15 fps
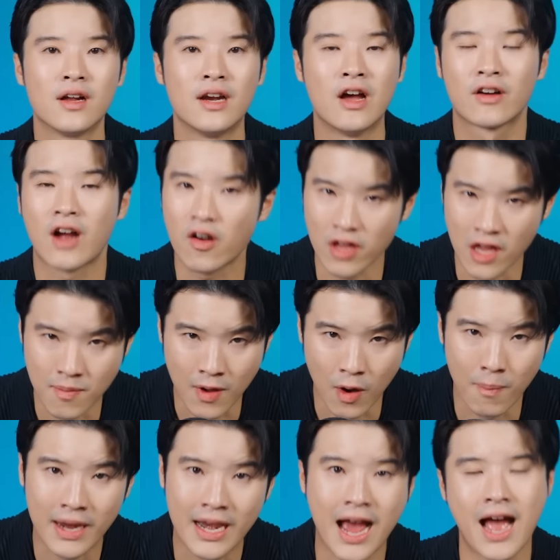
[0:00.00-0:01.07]
แล้วเข้าอีเมล
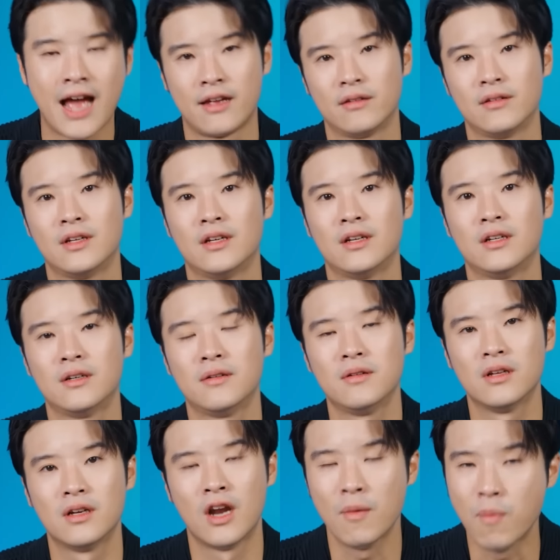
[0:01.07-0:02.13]
ไม่ได้
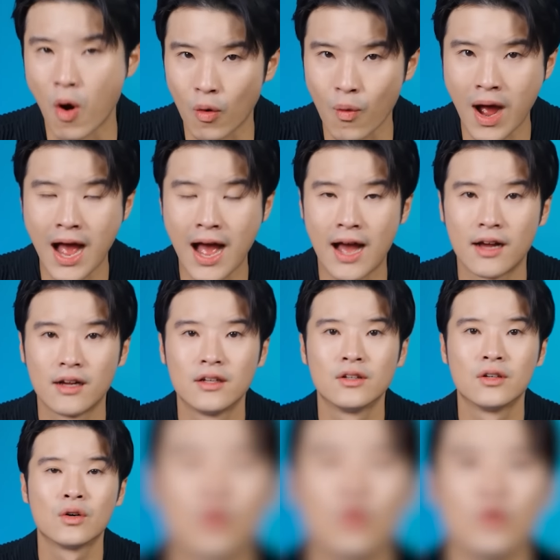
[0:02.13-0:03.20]
แล้วบอกว่า
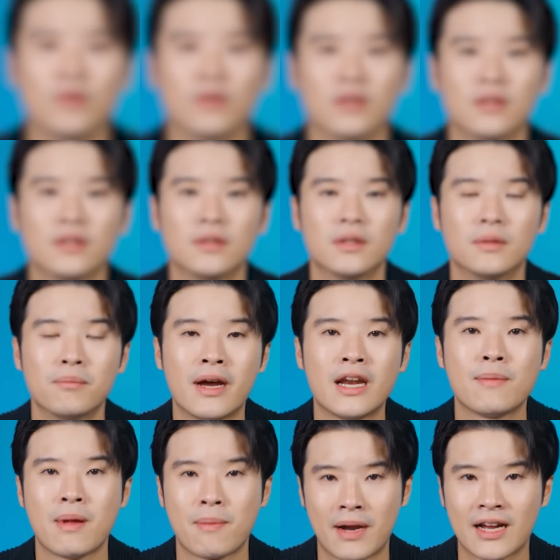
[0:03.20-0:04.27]
คุณไม่
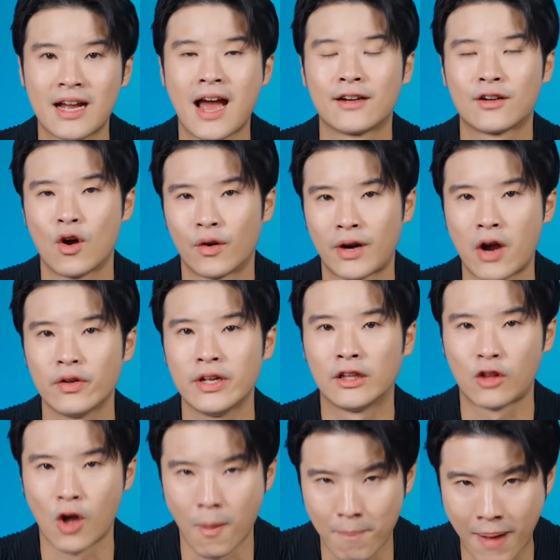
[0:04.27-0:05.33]
ได้เป็นพนักงานของเราอีก
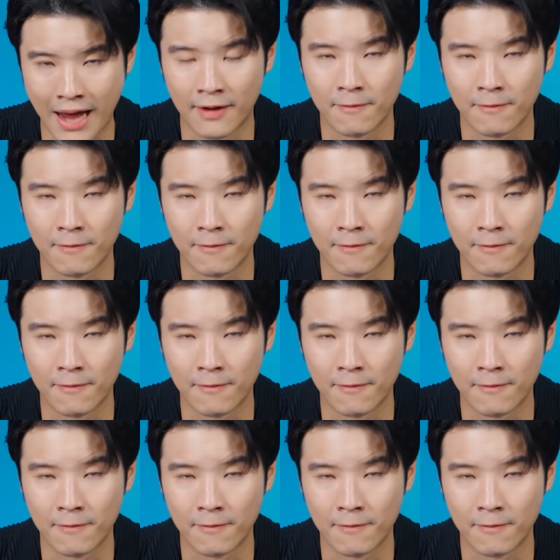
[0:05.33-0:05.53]
ต่อไป